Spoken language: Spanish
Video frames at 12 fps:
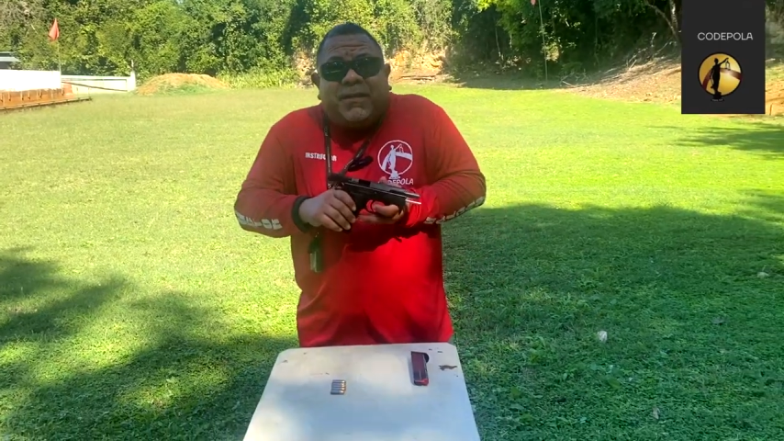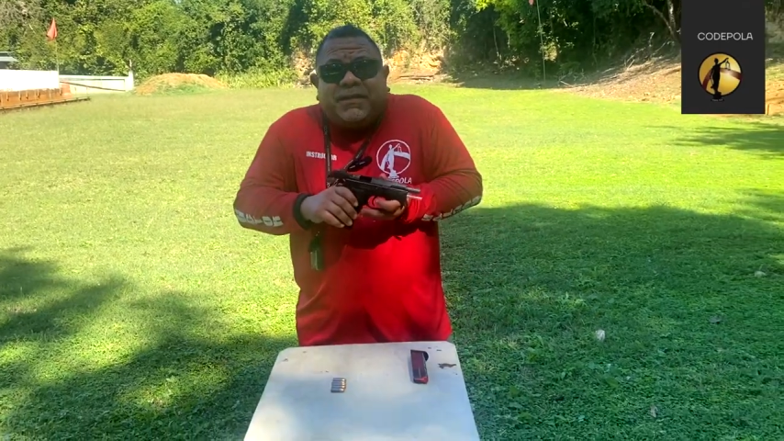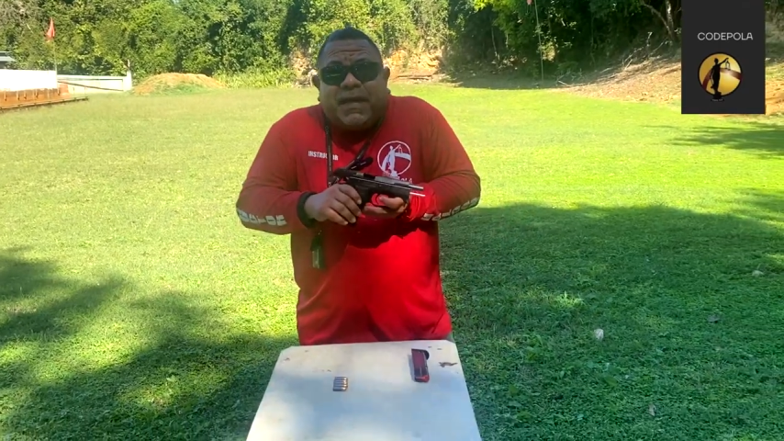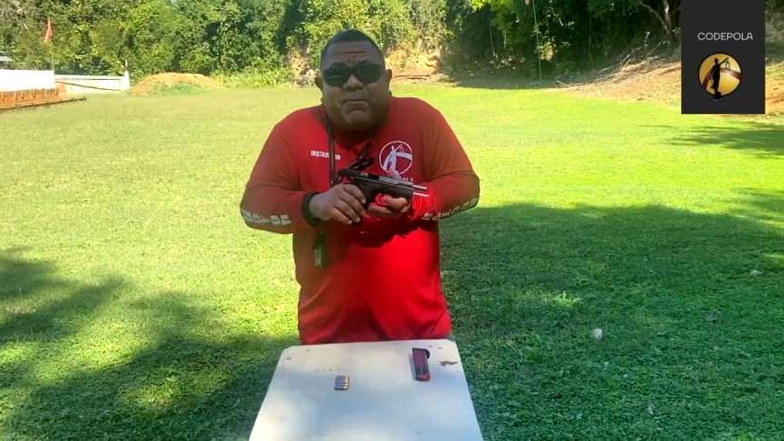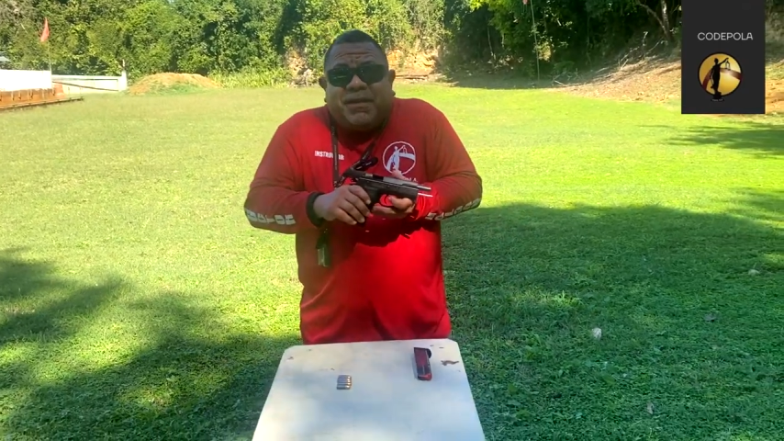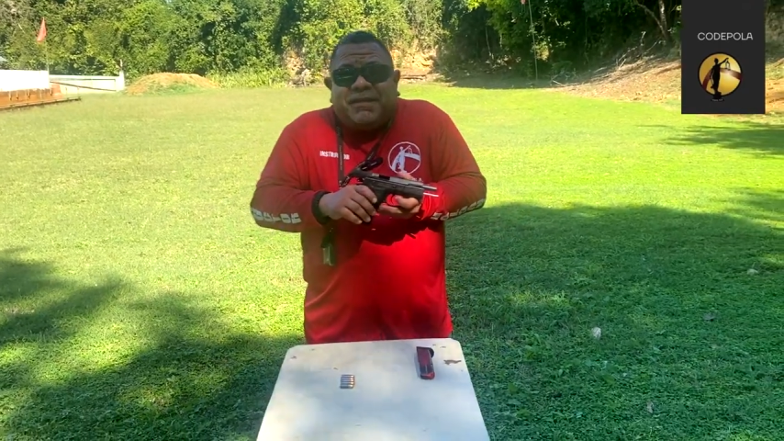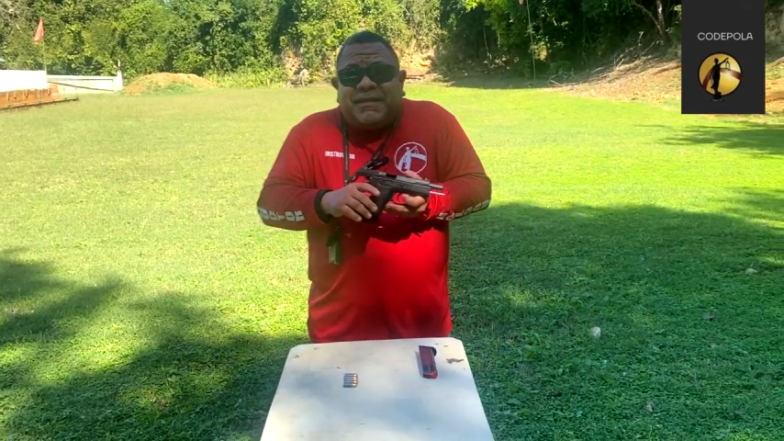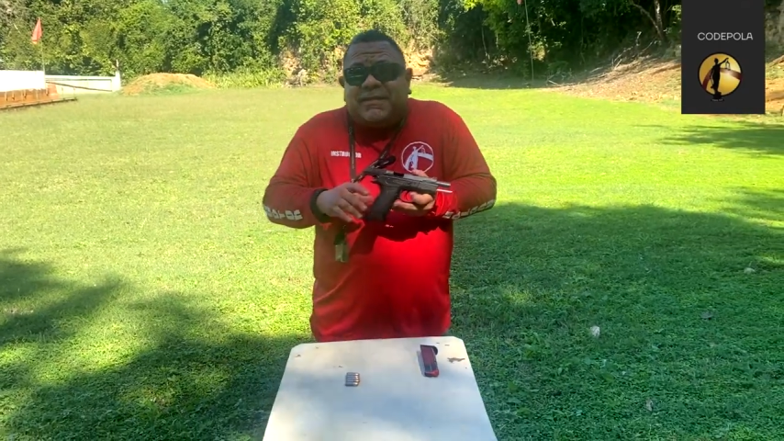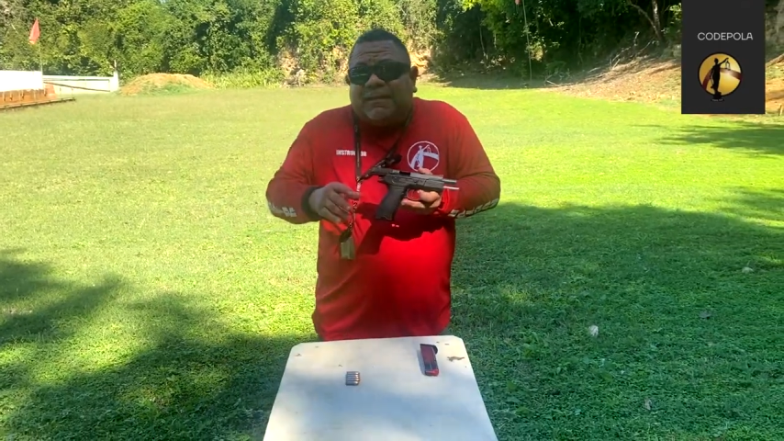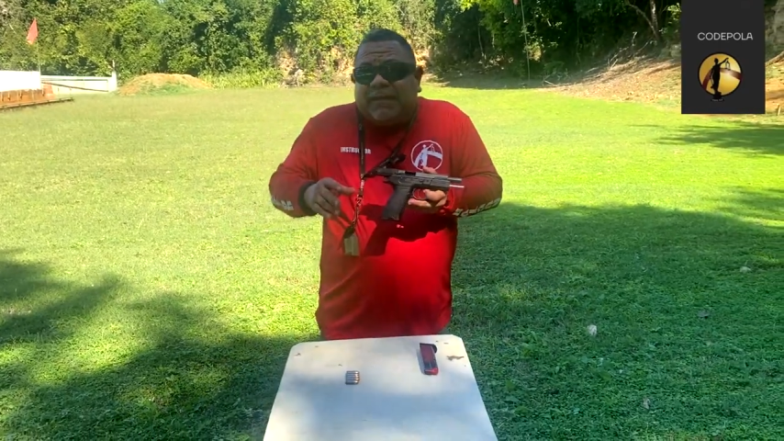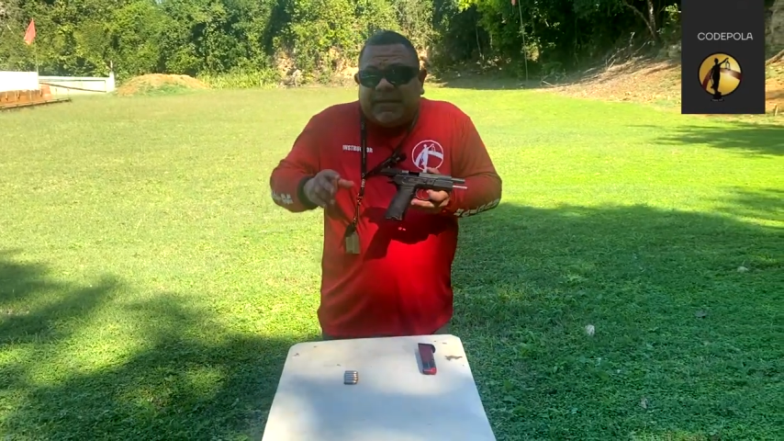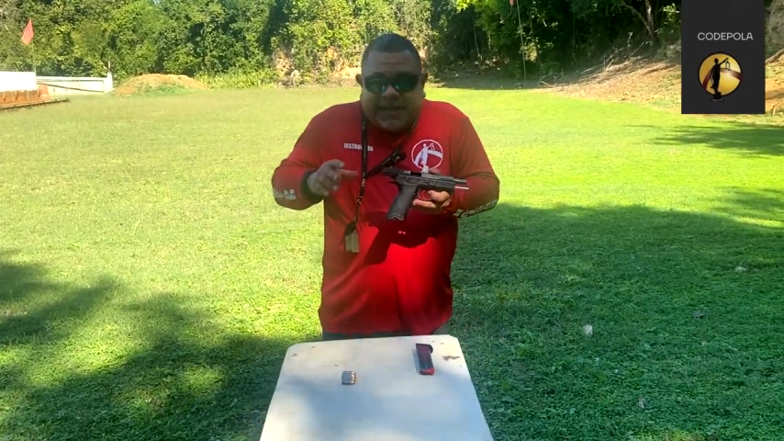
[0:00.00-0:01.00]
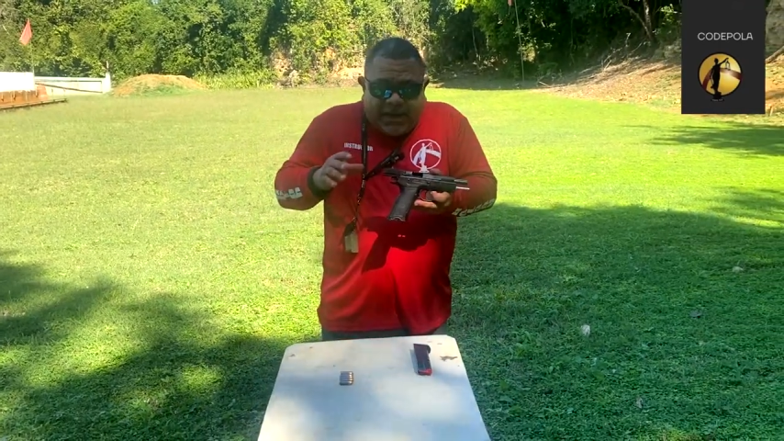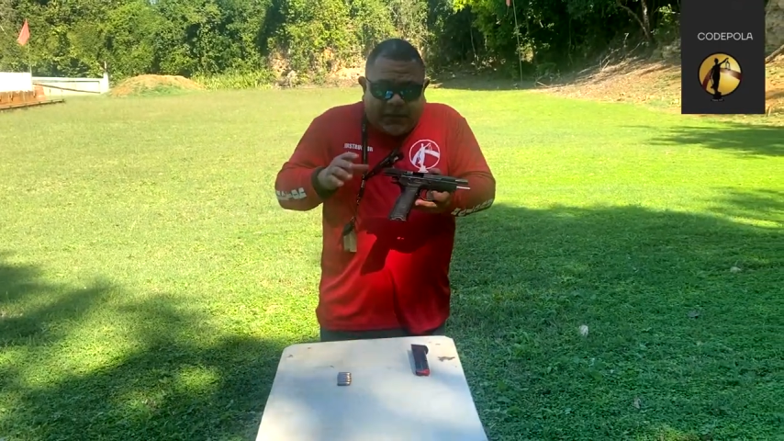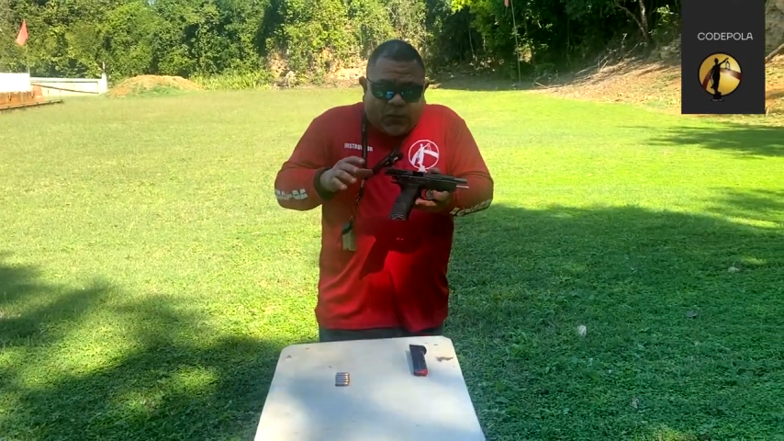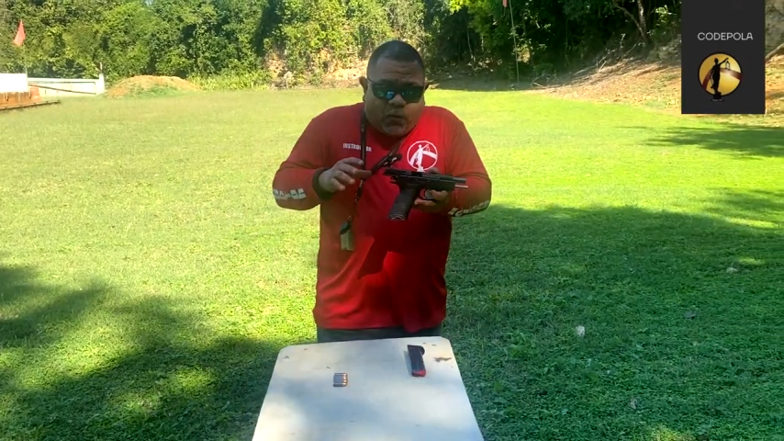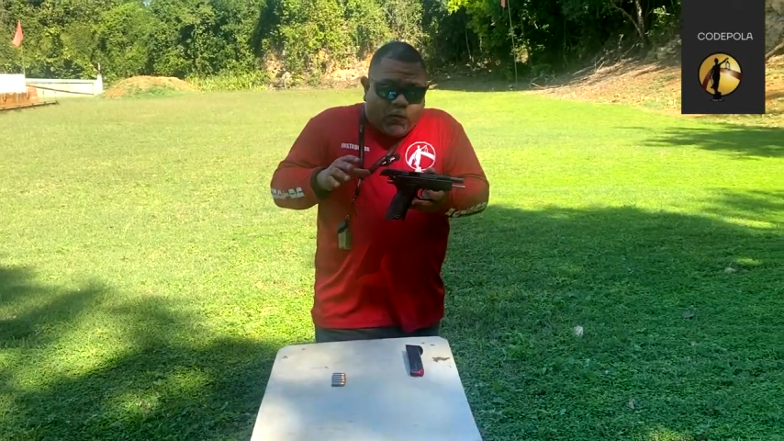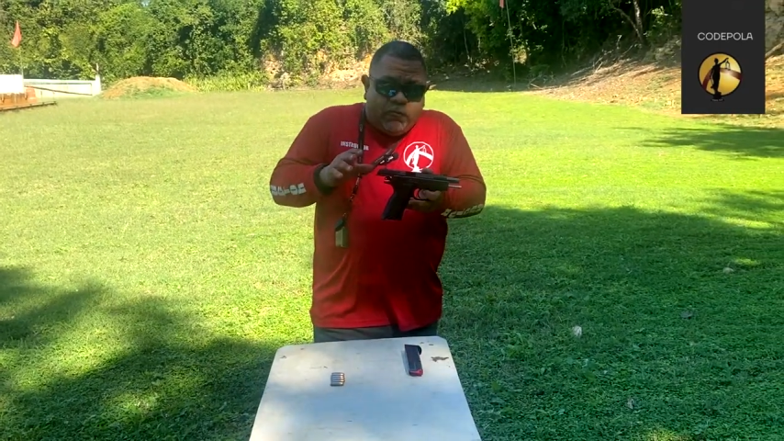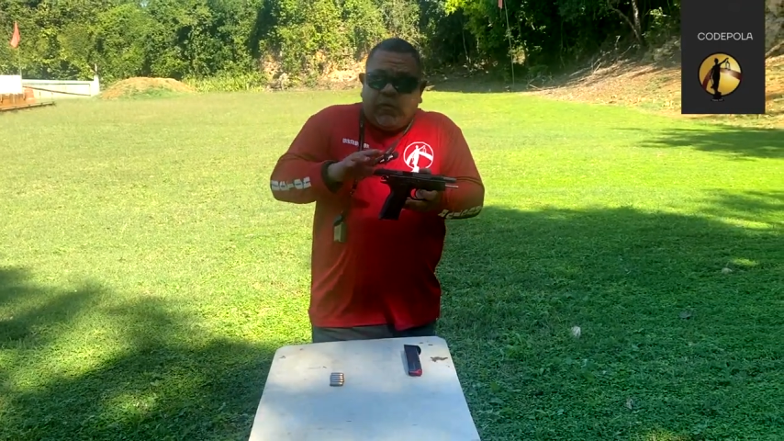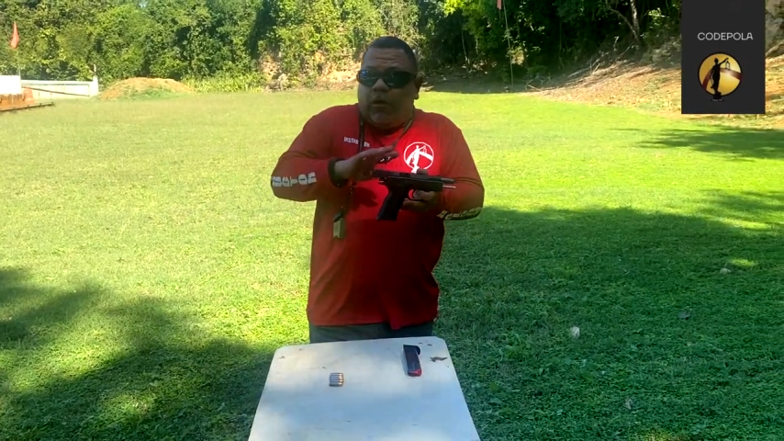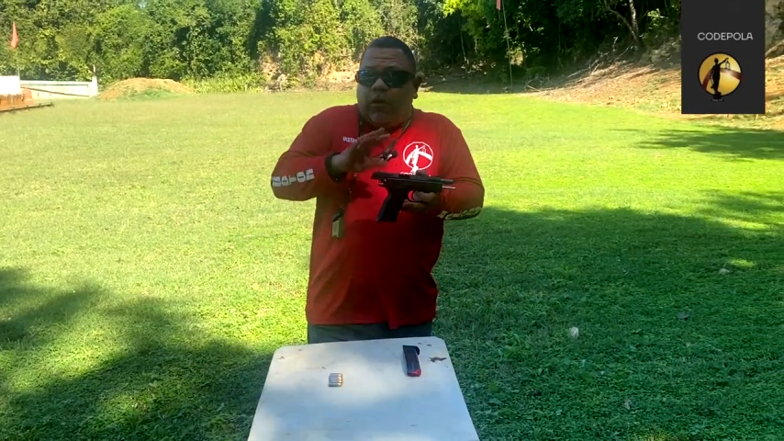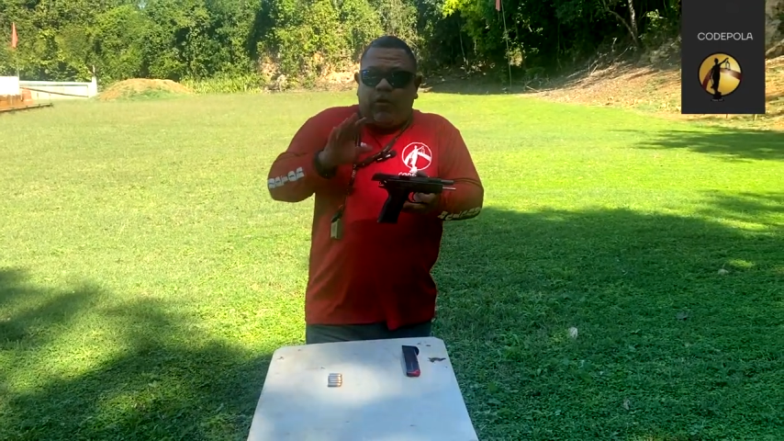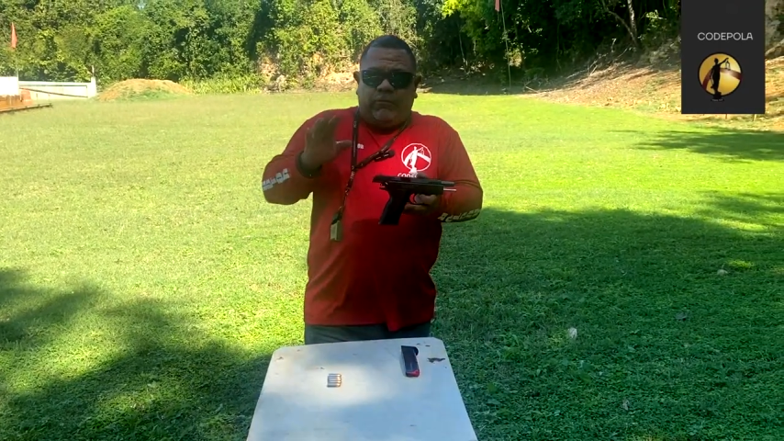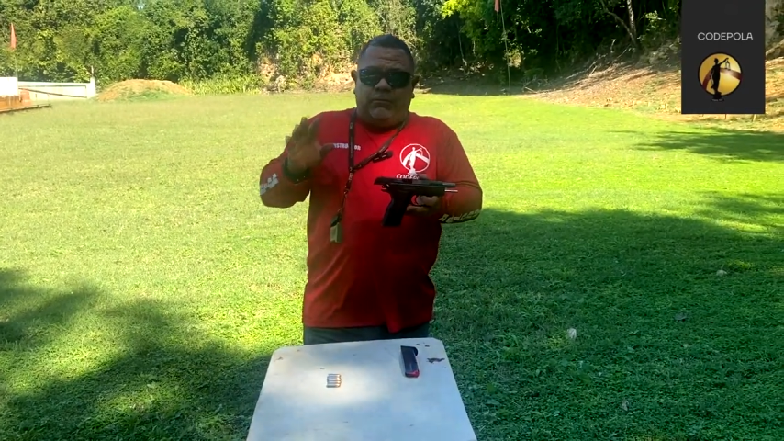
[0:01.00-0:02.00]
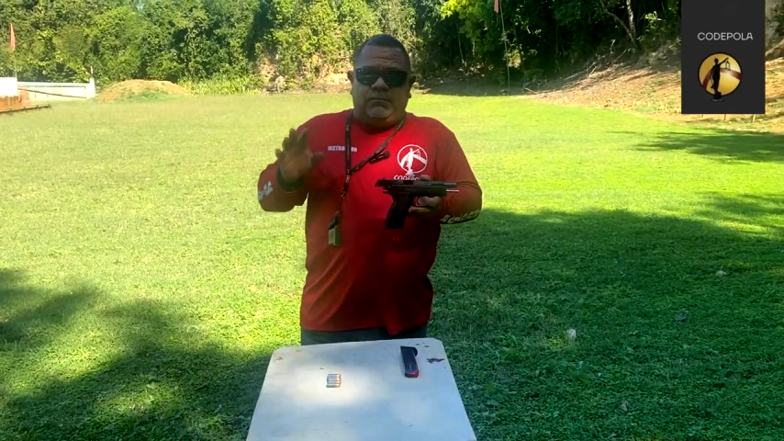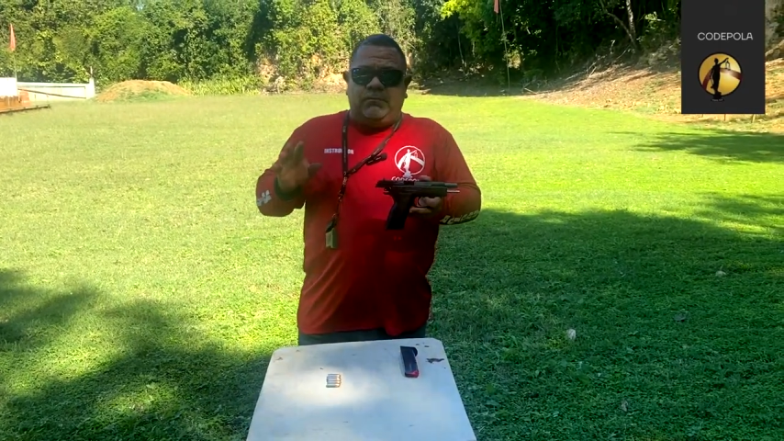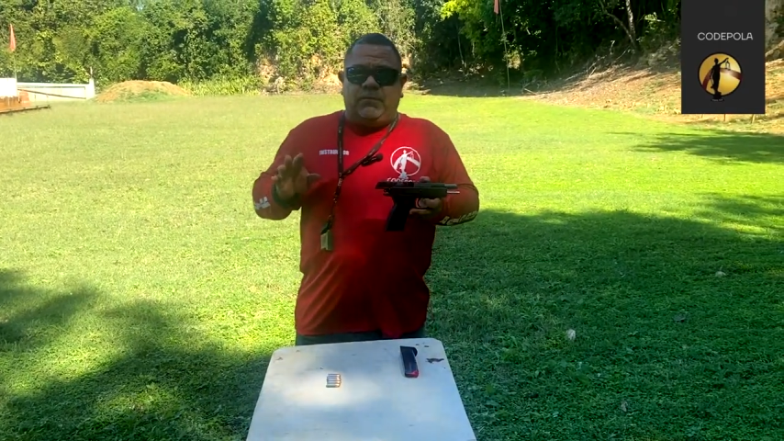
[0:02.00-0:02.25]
básicamente se está echando un clon